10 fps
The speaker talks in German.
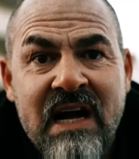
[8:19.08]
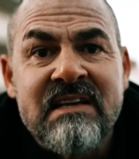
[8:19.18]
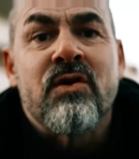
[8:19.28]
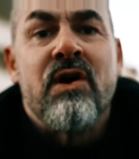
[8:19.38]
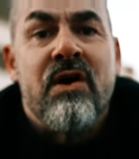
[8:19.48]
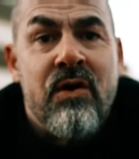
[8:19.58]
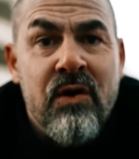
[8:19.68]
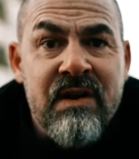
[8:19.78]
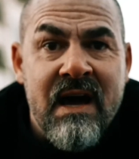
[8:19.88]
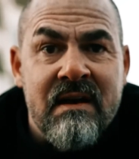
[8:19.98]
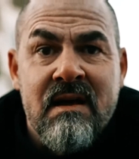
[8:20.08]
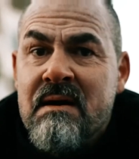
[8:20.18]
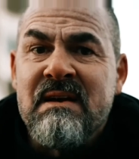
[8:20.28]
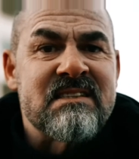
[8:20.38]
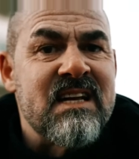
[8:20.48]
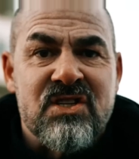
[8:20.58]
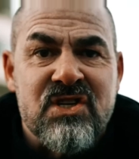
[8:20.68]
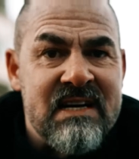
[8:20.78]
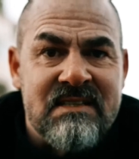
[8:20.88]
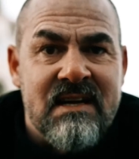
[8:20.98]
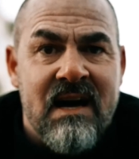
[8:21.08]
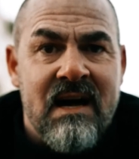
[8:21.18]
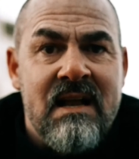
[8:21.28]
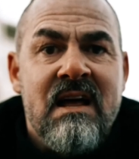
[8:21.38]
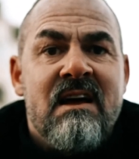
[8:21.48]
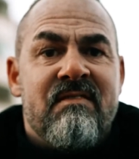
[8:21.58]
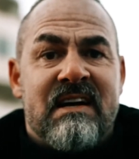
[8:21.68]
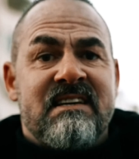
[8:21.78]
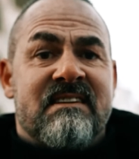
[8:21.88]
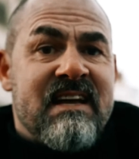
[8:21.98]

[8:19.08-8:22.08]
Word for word: Schaltet euer Hirn ein. Mir ist das scheißegal, was ihr